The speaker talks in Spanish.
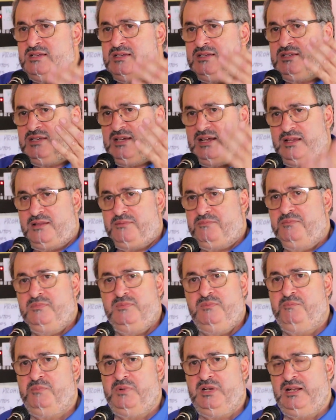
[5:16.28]
sea la
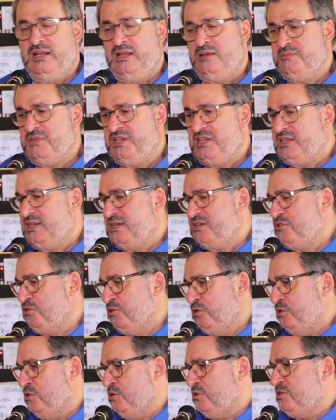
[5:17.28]

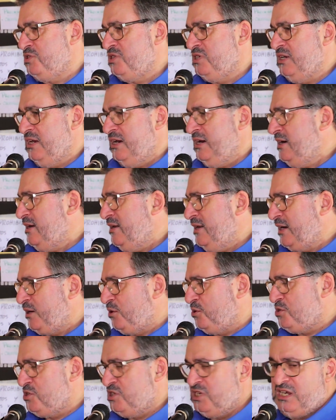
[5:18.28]
administración, sea la
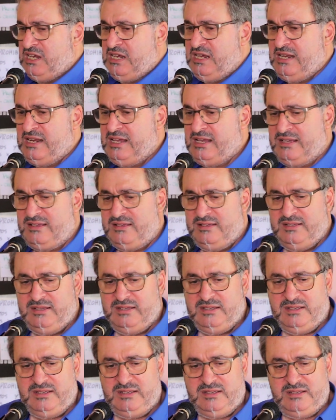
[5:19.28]
cocina,
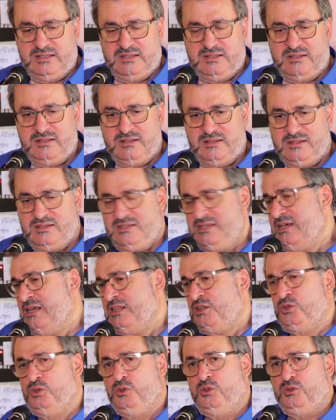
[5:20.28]

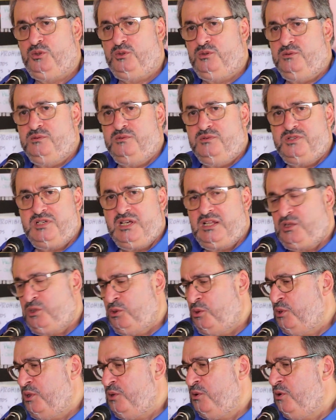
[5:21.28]
sea todo o sea,
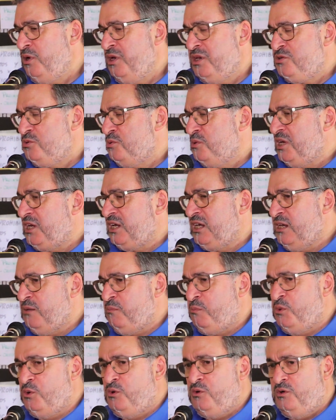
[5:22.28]
todo es un
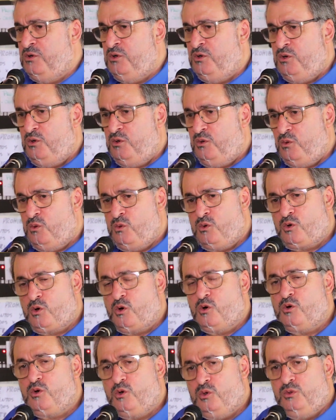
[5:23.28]
equipo, un
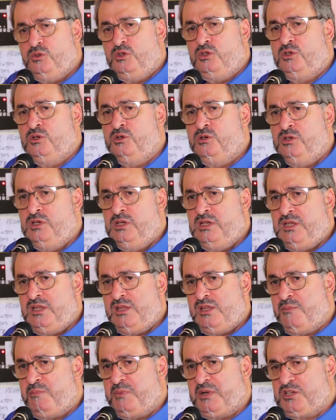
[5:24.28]
conjunto
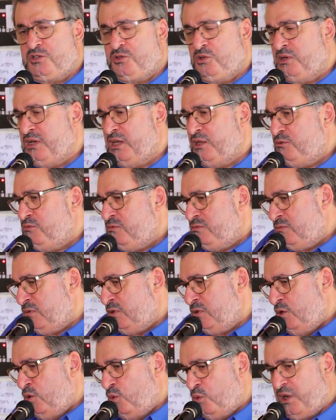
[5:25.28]
de personas,
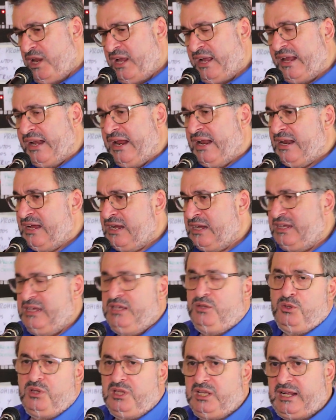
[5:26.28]
un,
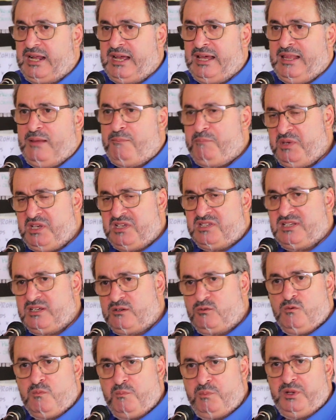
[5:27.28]
engranaje donde cada
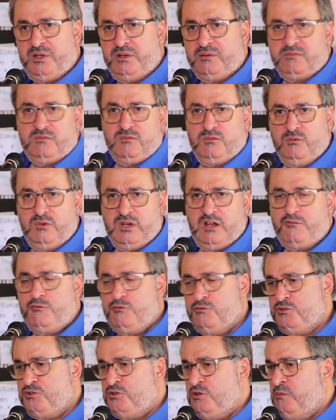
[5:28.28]
pieza cumple una
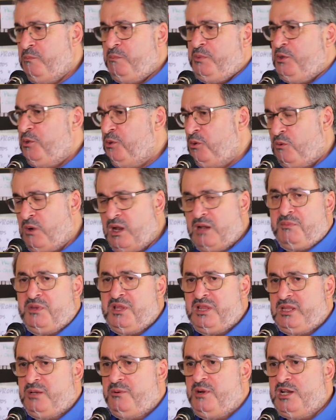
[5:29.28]
función, pero
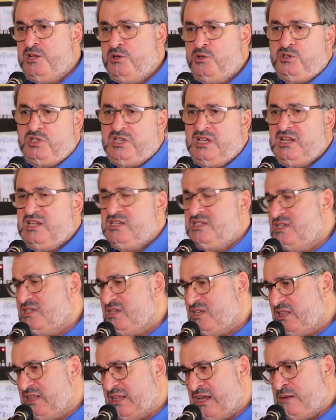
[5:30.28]
igualmente valiosa y
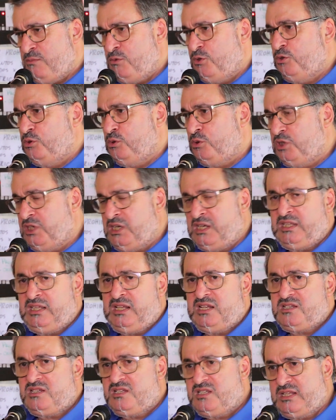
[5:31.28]
necesitamos de ustedes,
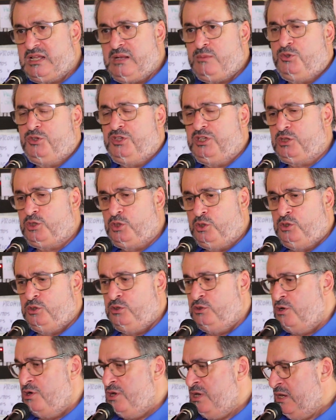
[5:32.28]
y necesitamos de
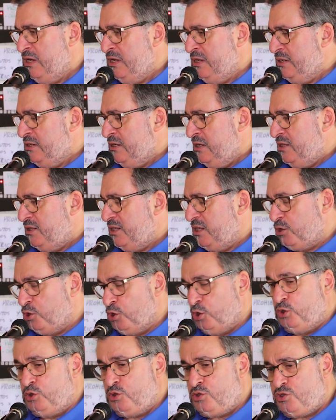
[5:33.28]
todo, de
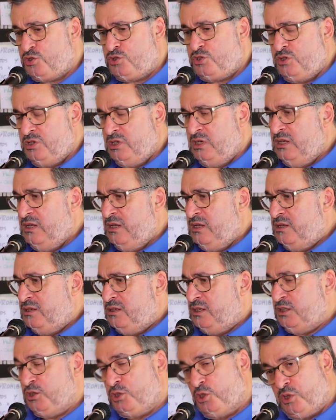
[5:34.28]
todos
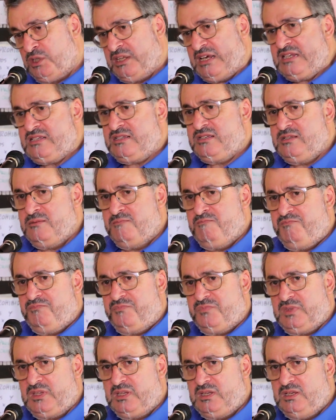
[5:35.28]
y todas,
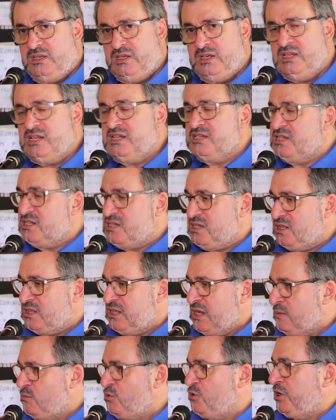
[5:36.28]
y
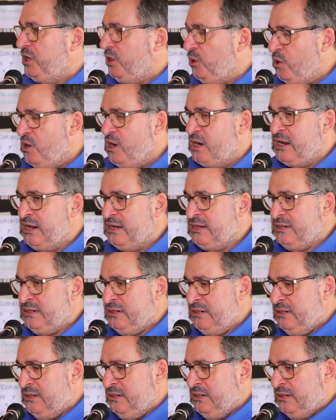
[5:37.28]
necesitamos que lo hagan,